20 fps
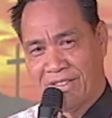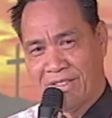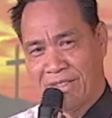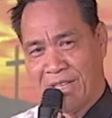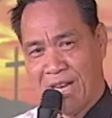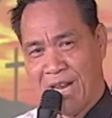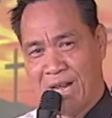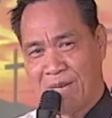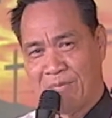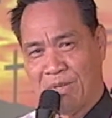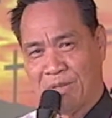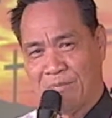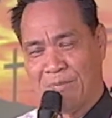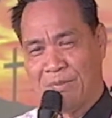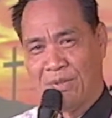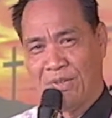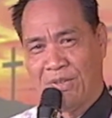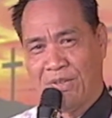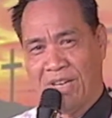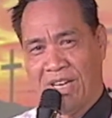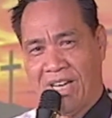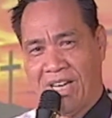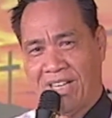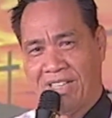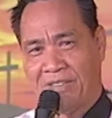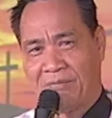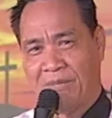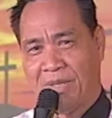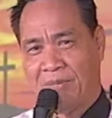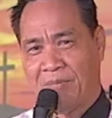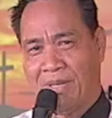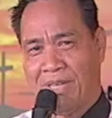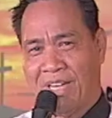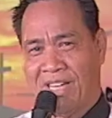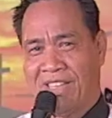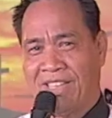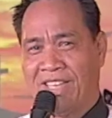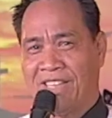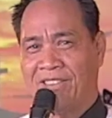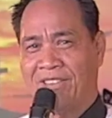Salamat po at
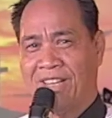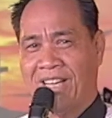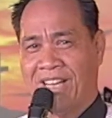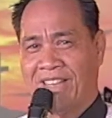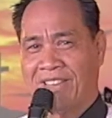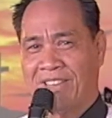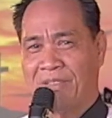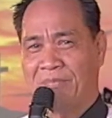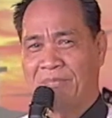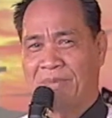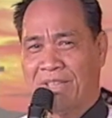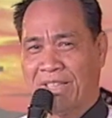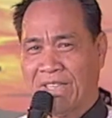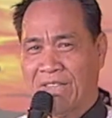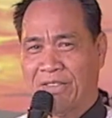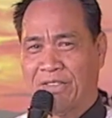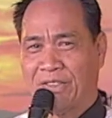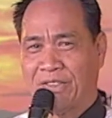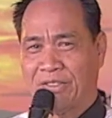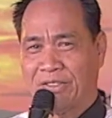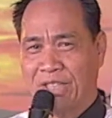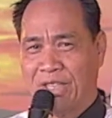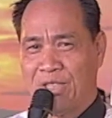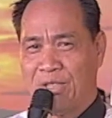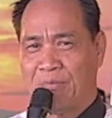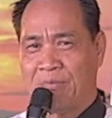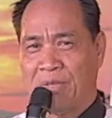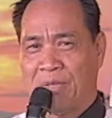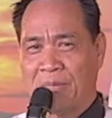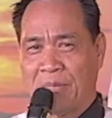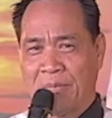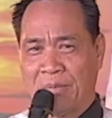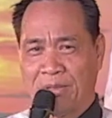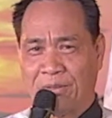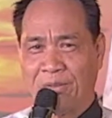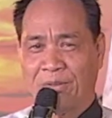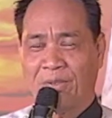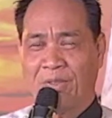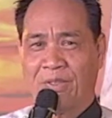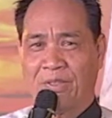pagpalain kayong lahat ng Panginoon sa inyong
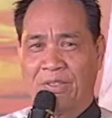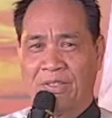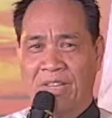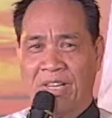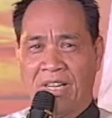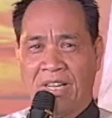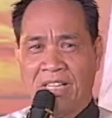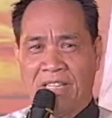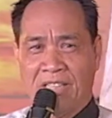pagpapatuloy